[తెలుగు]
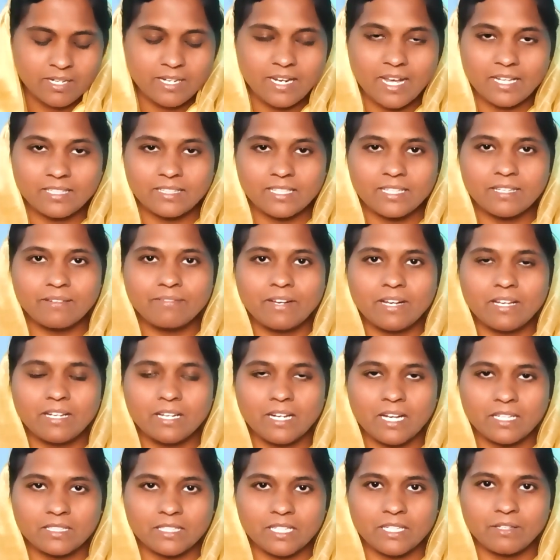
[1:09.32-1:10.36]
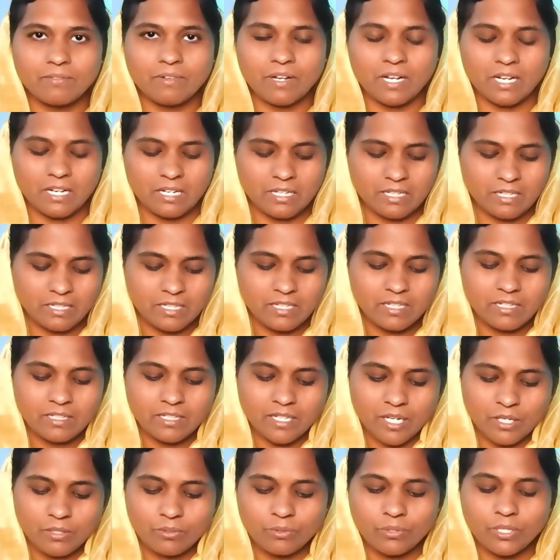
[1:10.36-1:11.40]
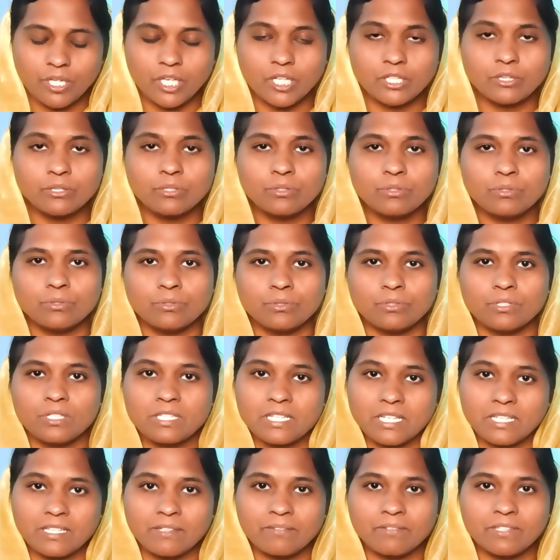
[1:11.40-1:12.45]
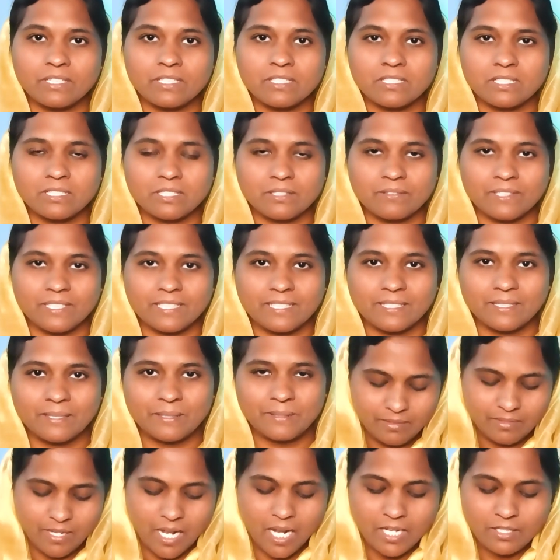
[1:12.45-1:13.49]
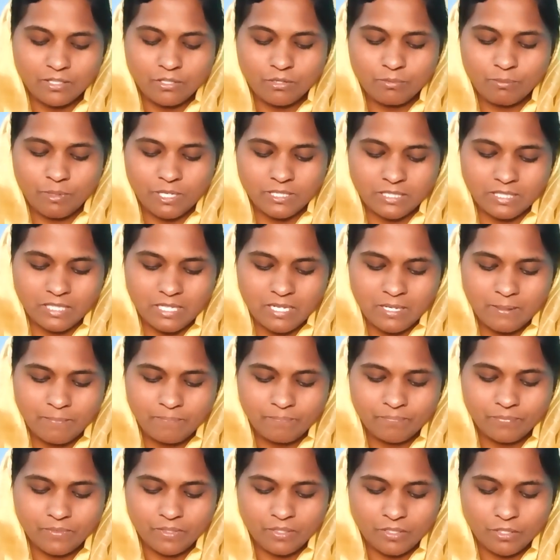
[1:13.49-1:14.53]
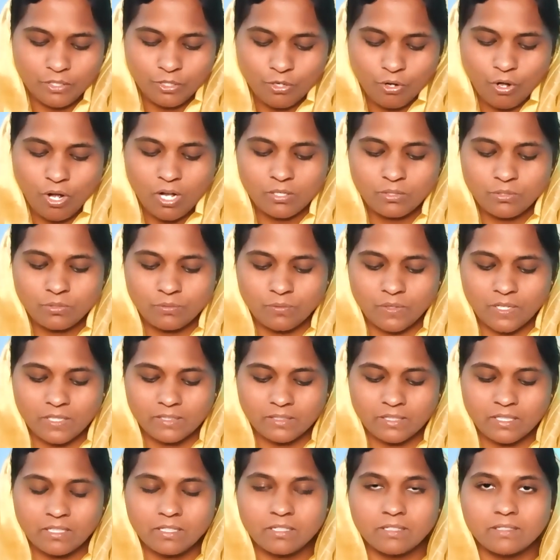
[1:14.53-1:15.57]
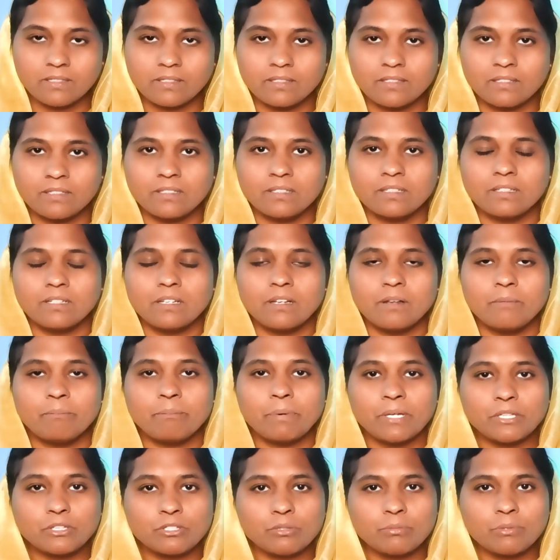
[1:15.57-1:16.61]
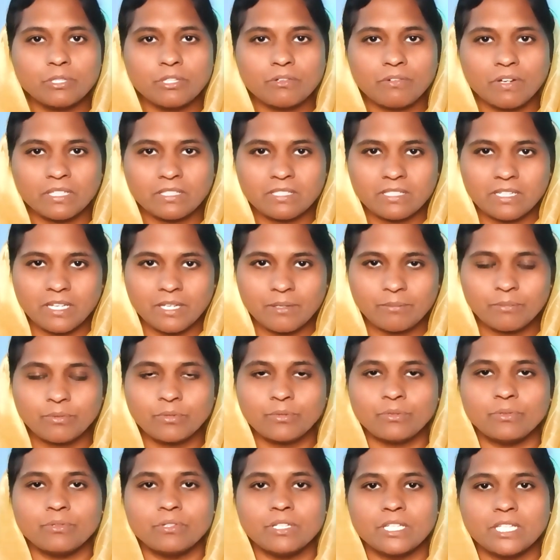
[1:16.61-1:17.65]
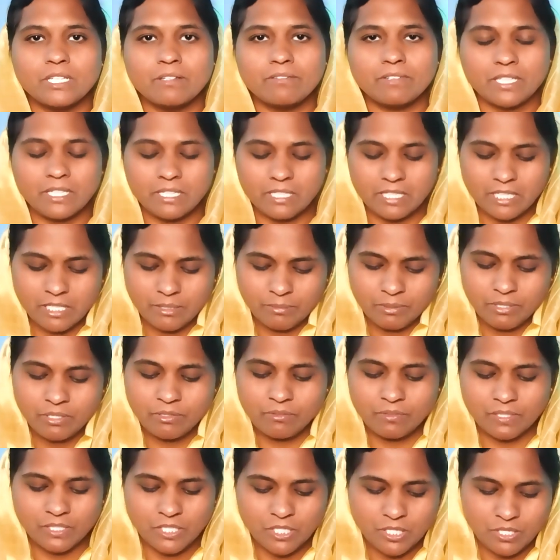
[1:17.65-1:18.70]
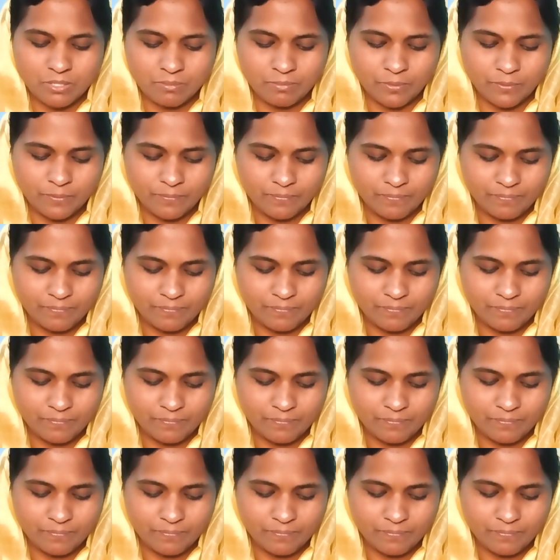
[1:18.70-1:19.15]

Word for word: నా దేవా నా దేవ నన్ను ఎందుకు చెయ్యి విడిచితివి ఐదవ మాటగా యోహాన్ సువార్త పంతొమ్మిదవ అధ్యాయము ఇరవై ఎనిమిదవ వచనము